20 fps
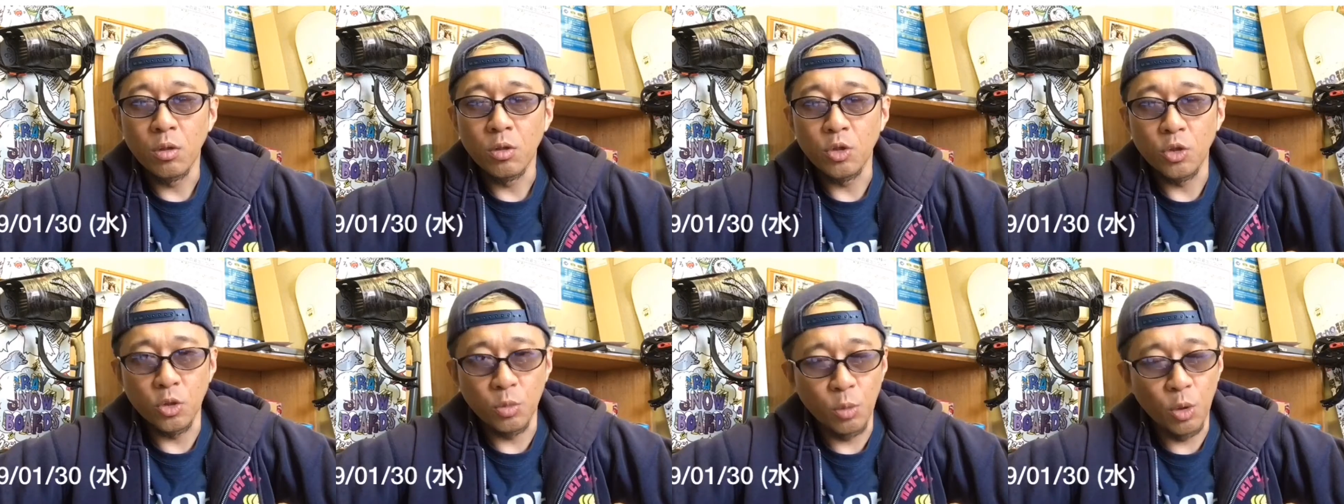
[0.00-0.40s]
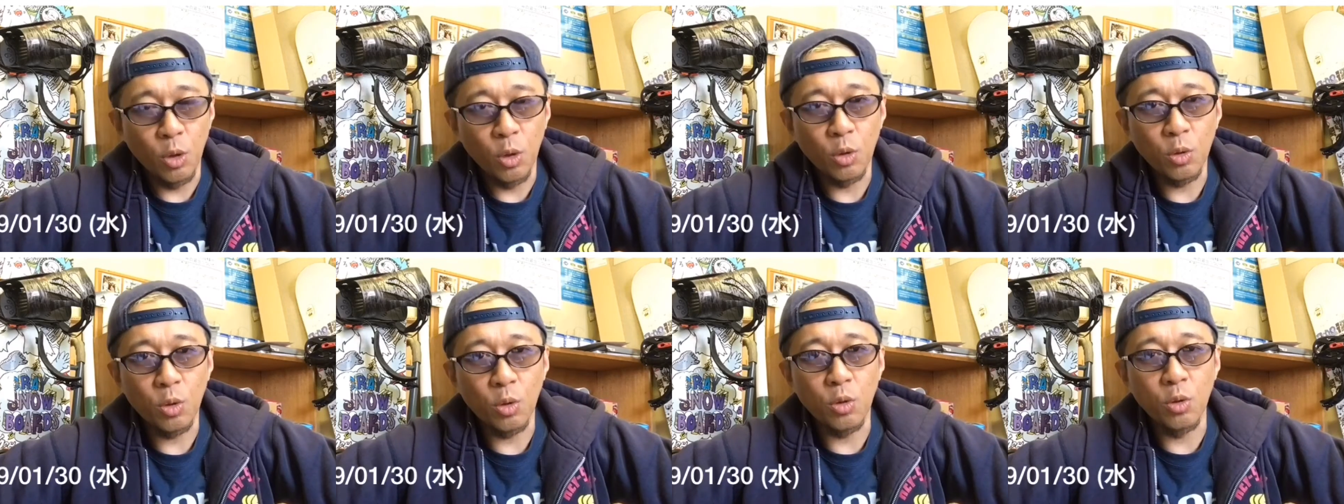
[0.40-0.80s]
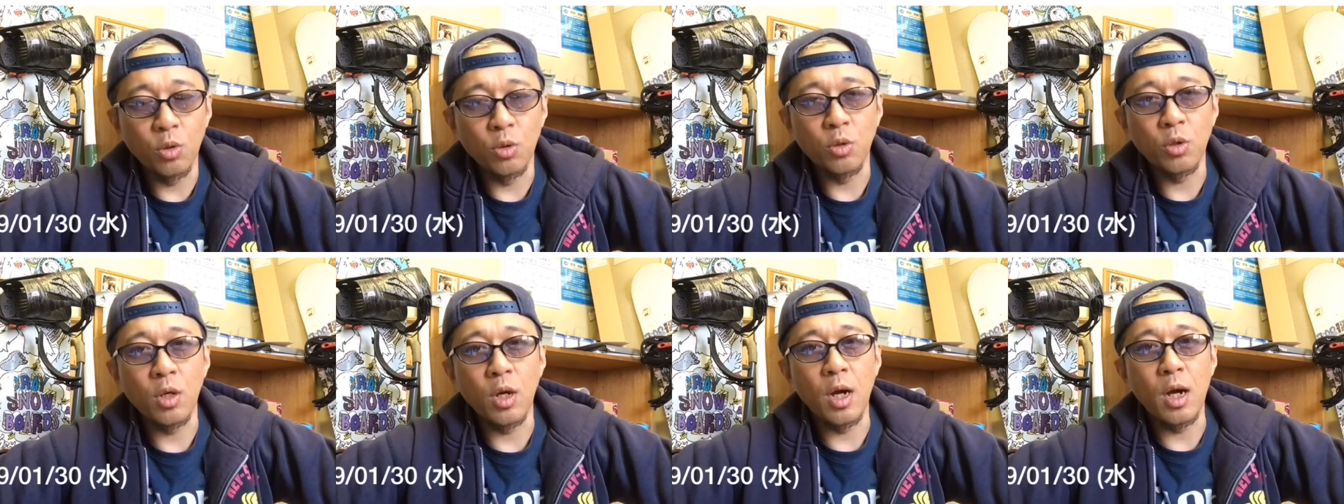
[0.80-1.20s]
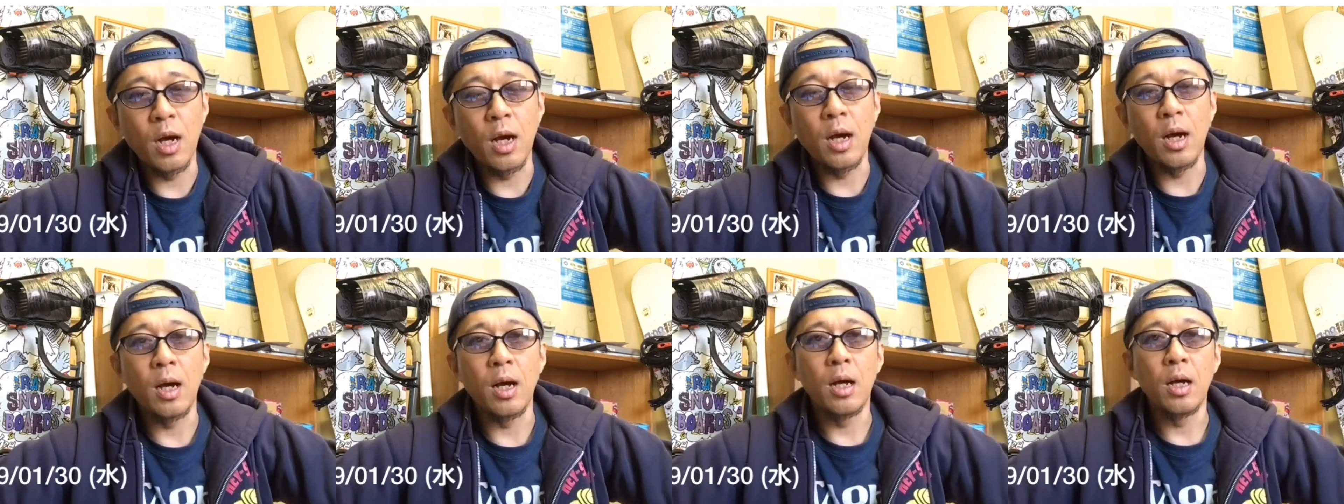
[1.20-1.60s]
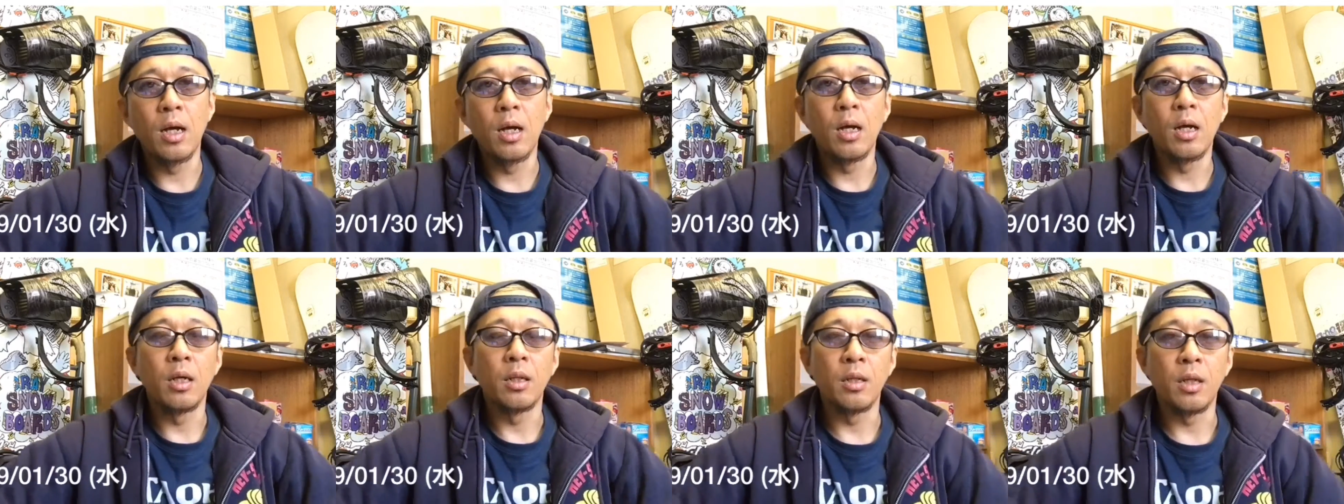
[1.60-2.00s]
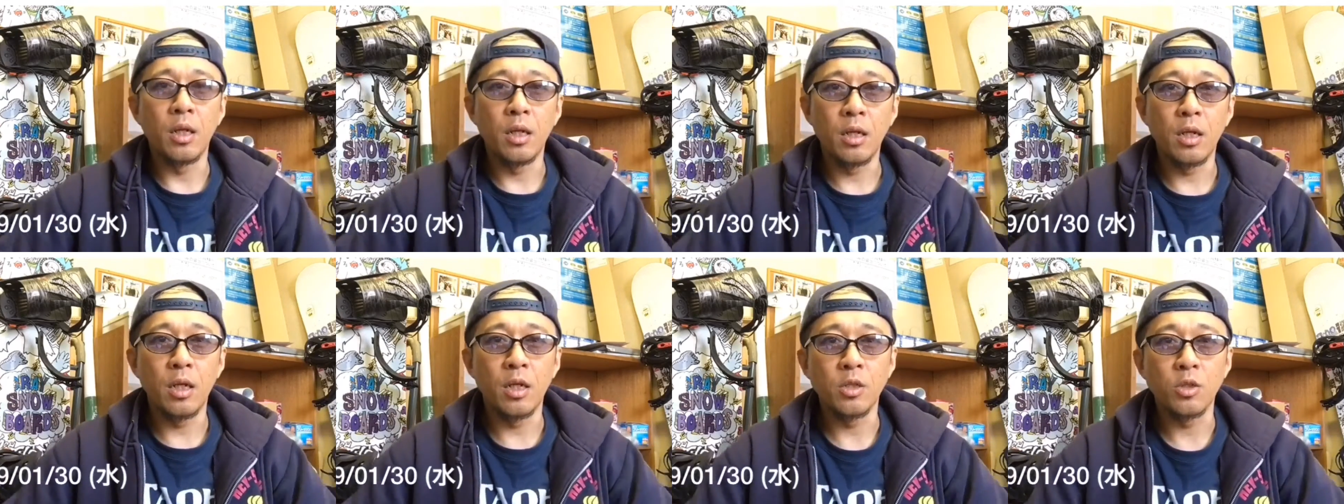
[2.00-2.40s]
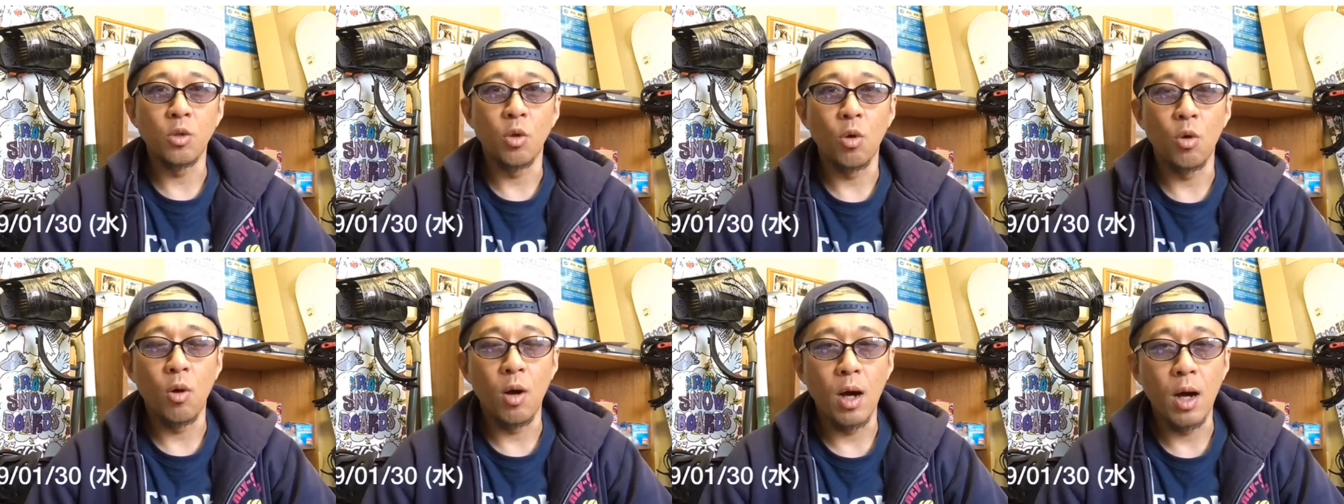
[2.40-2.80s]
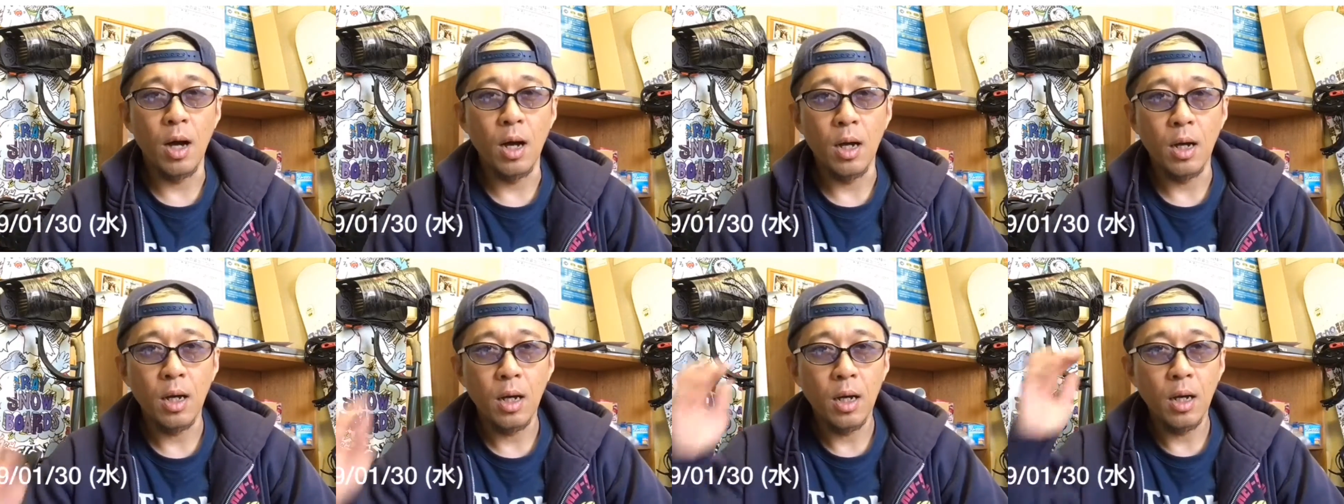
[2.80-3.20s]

寿命というか年齢層は